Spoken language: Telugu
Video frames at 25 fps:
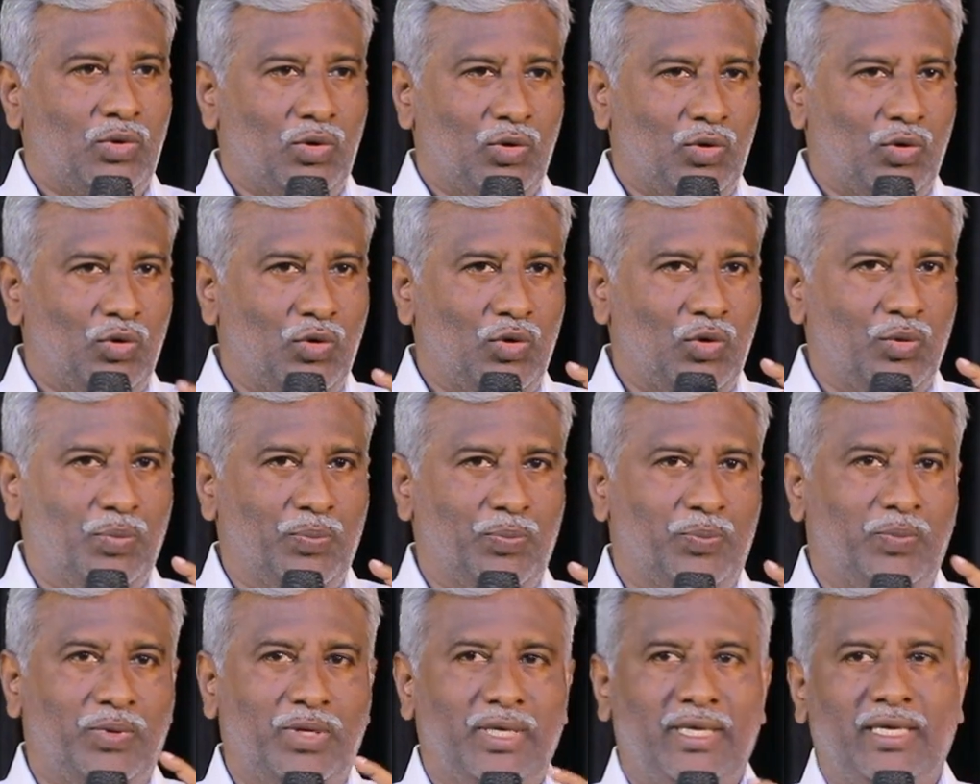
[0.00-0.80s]
ఒక
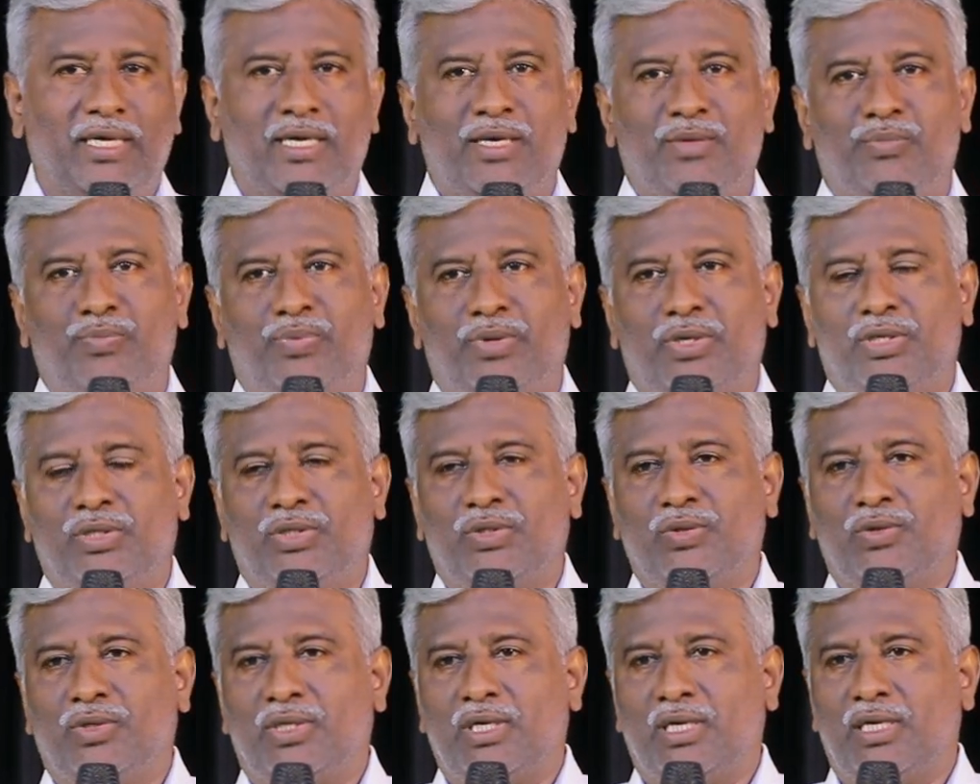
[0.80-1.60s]
గొప్ప
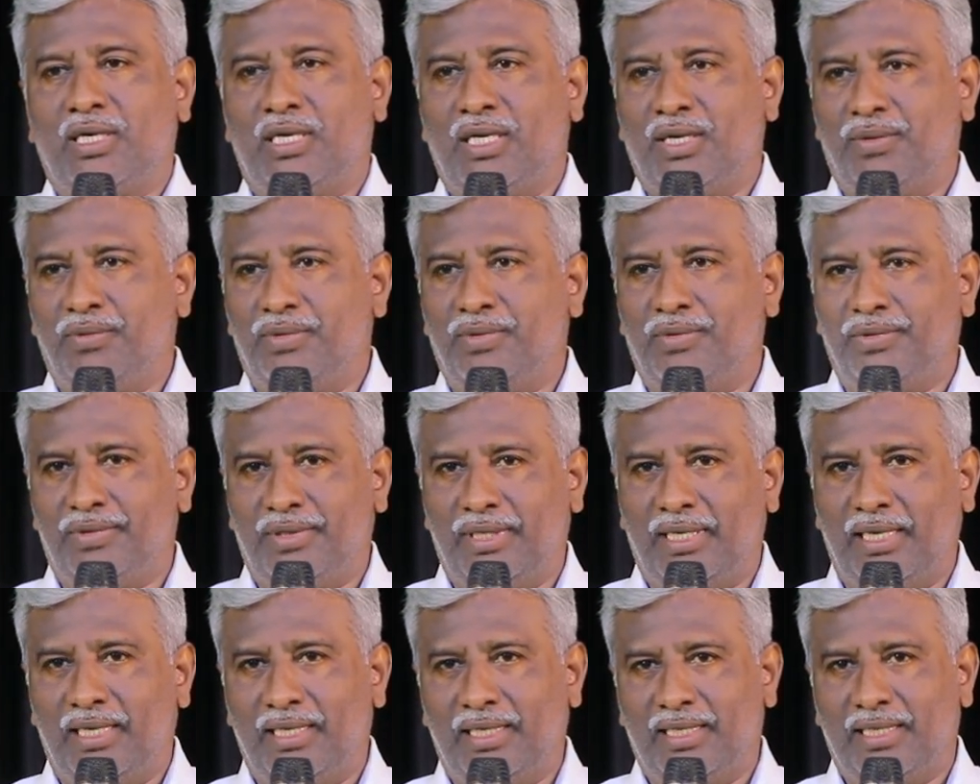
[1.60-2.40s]
ఏర్పాటు ఒక క్రమం
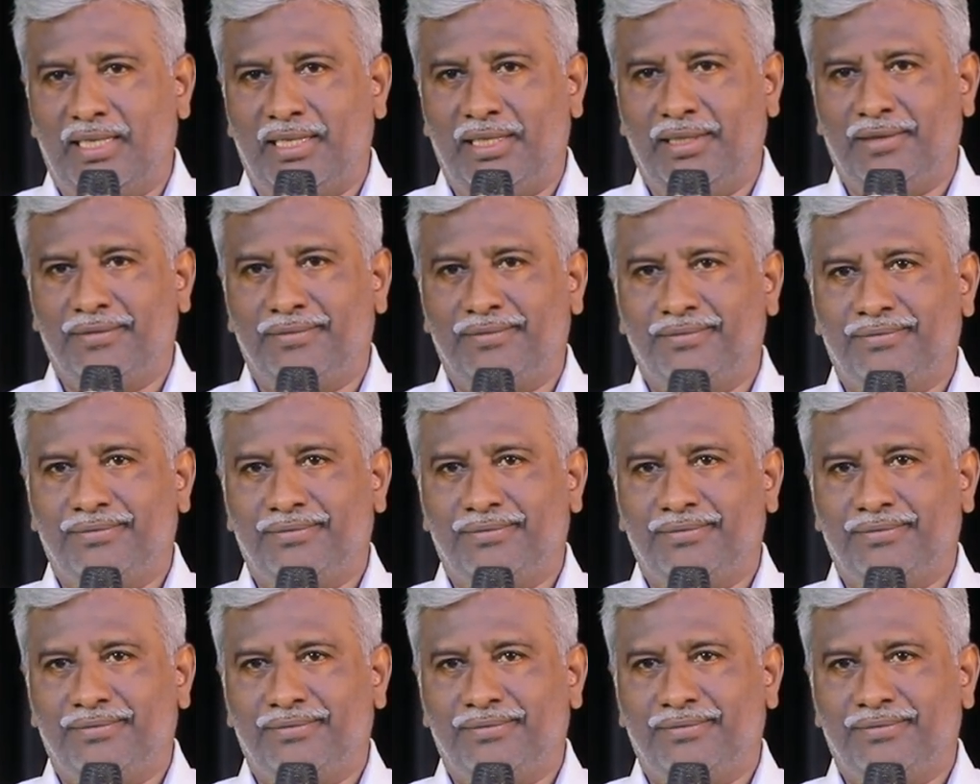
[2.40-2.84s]
ఉంది ఆయనకి